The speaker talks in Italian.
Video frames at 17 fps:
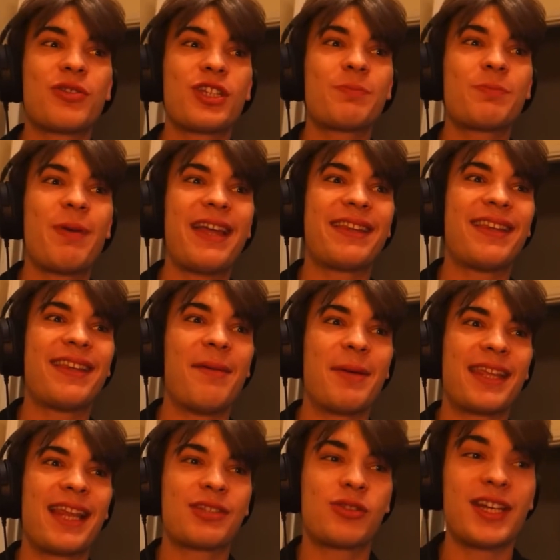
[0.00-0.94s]
Aspetta,
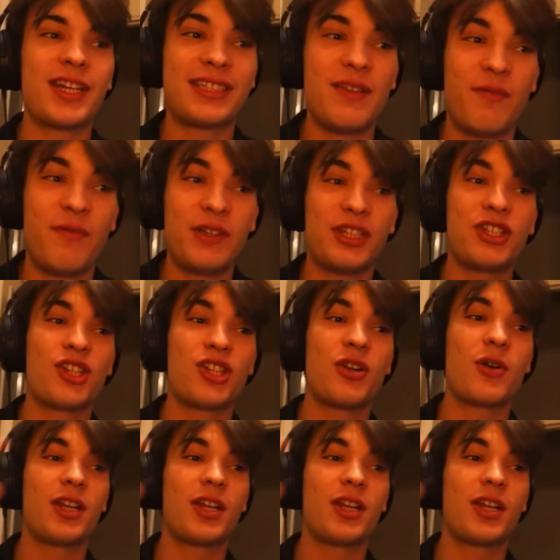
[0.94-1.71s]
perché la storia si infittisce ancora di